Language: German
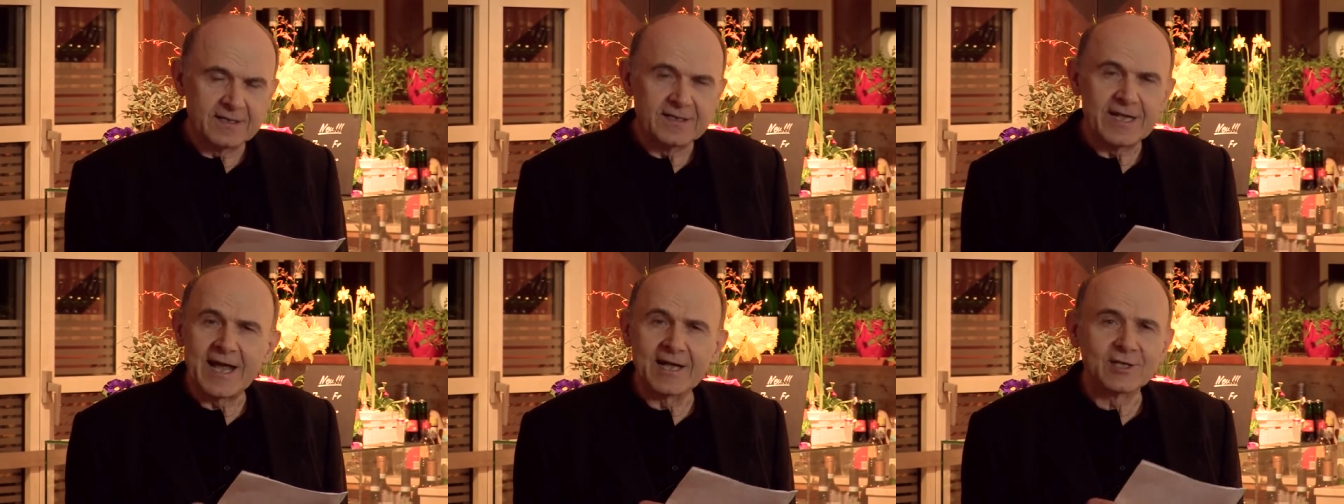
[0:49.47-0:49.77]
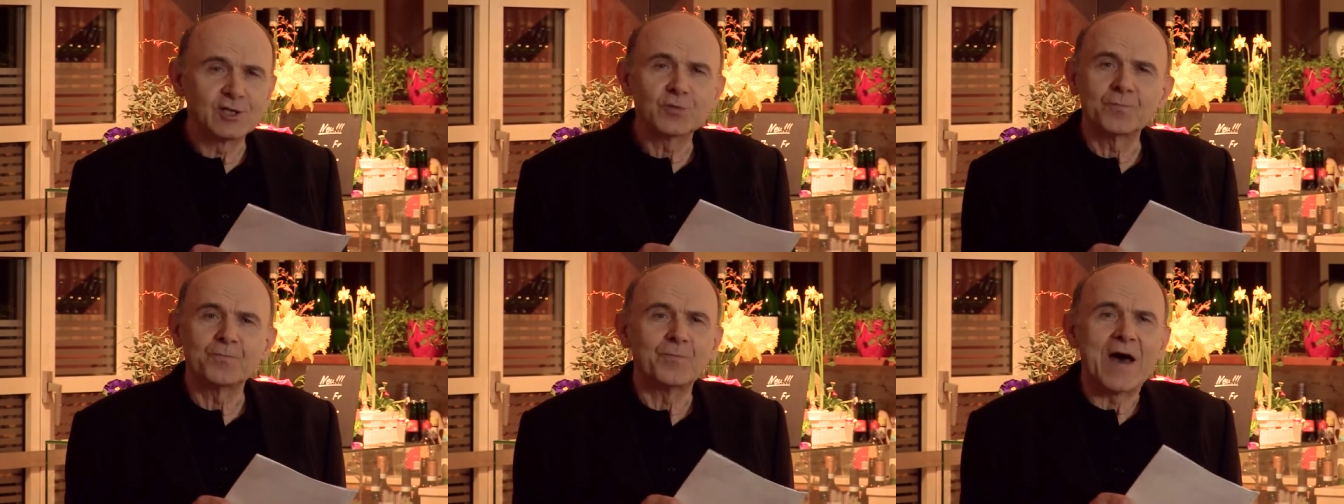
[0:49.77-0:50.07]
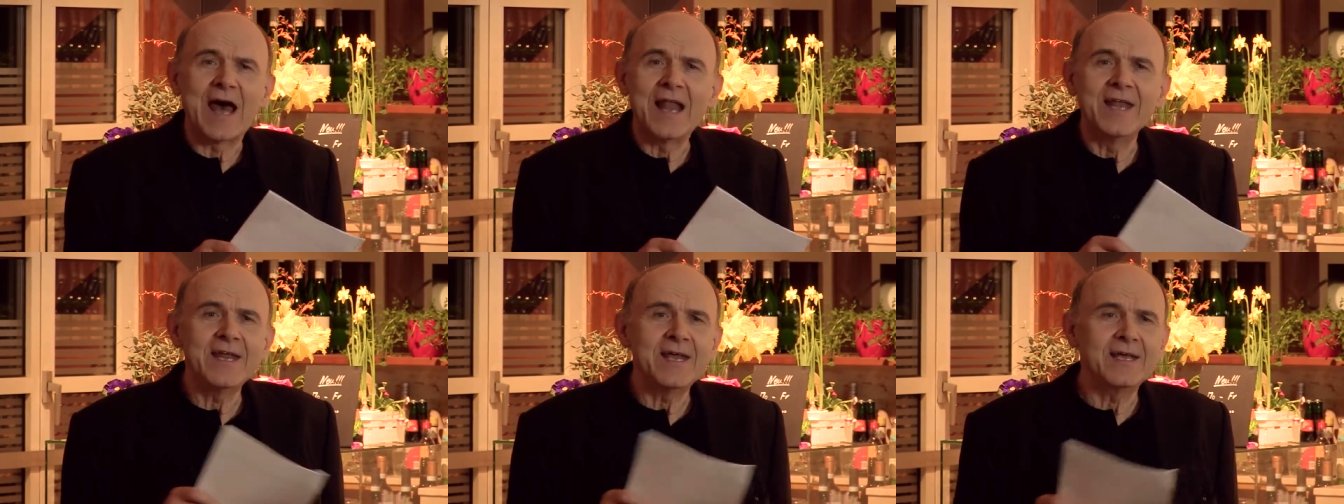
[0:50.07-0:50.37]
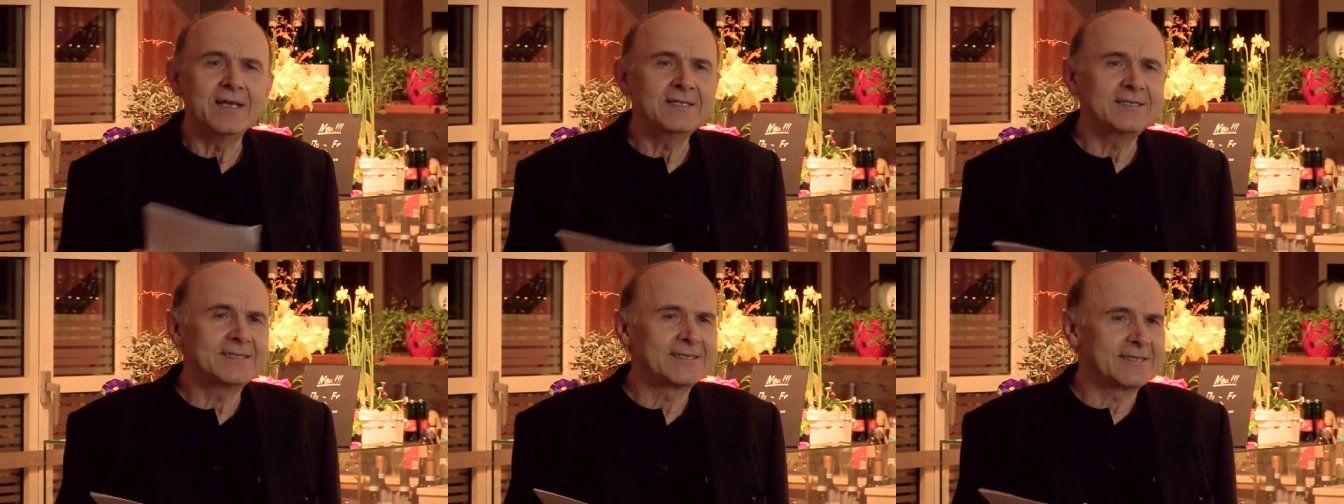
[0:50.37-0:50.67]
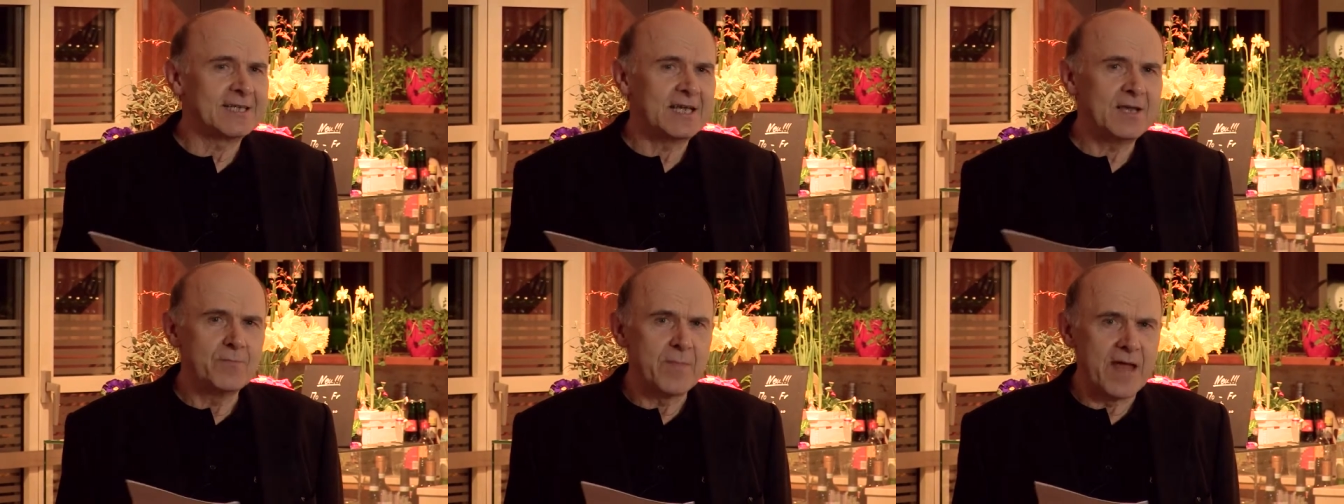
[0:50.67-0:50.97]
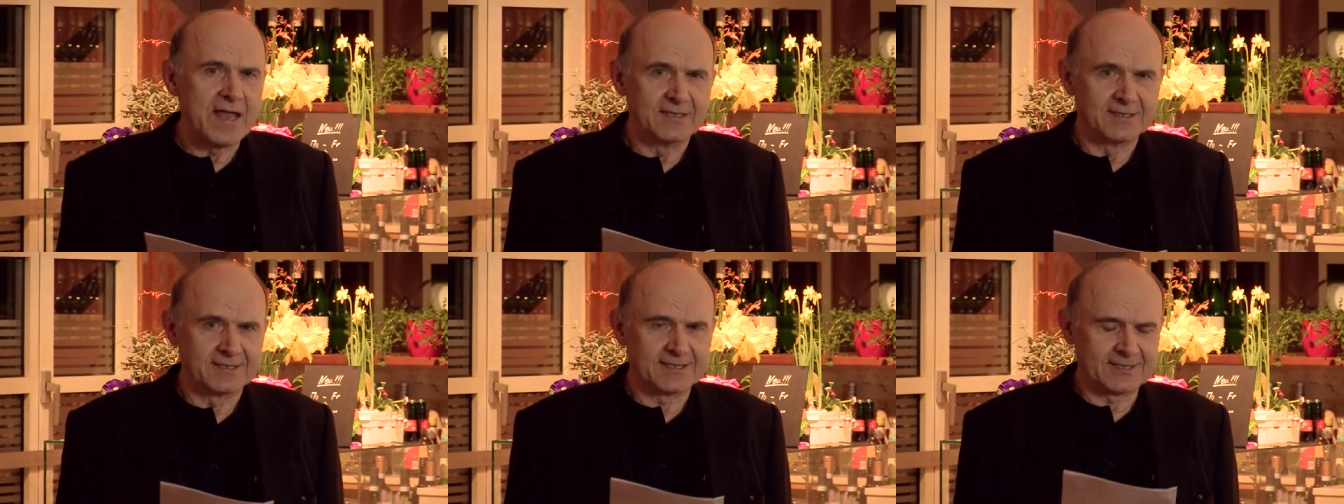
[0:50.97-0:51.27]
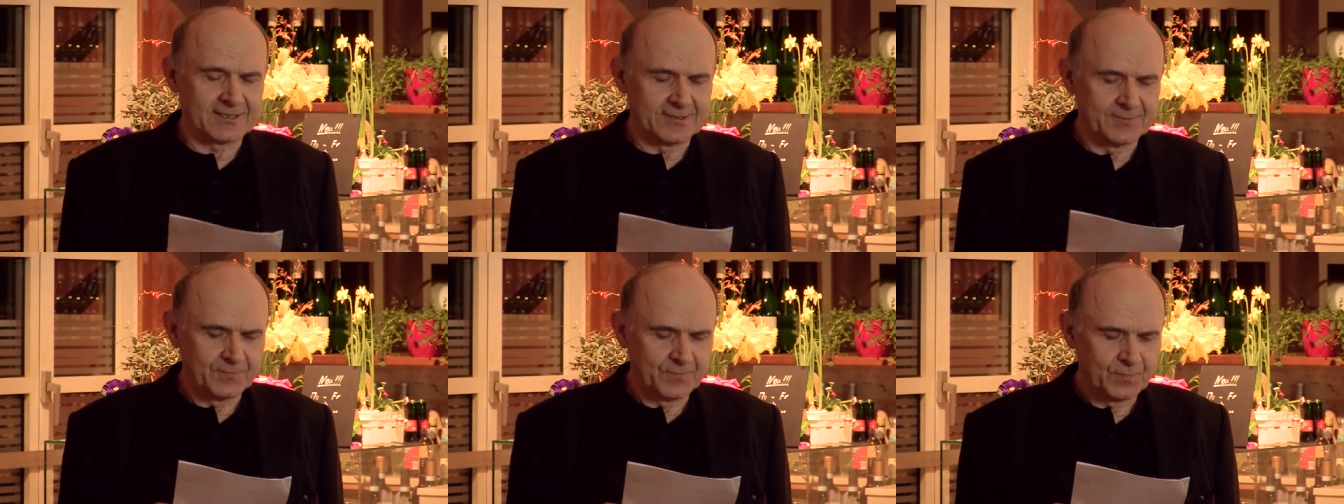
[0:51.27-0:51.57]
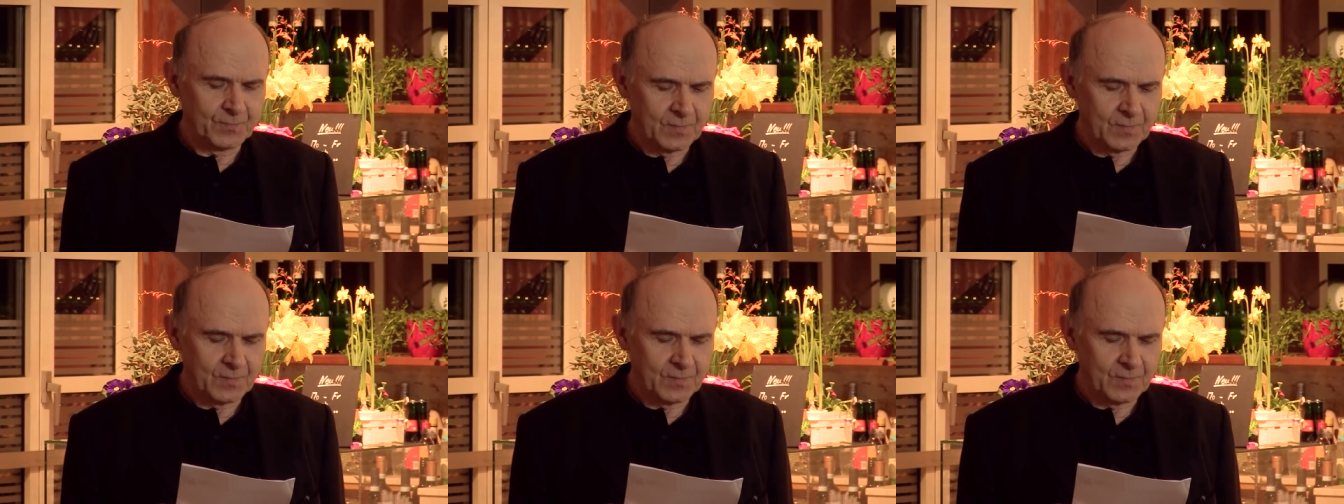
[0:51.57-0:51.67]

deren Spanne ist immens.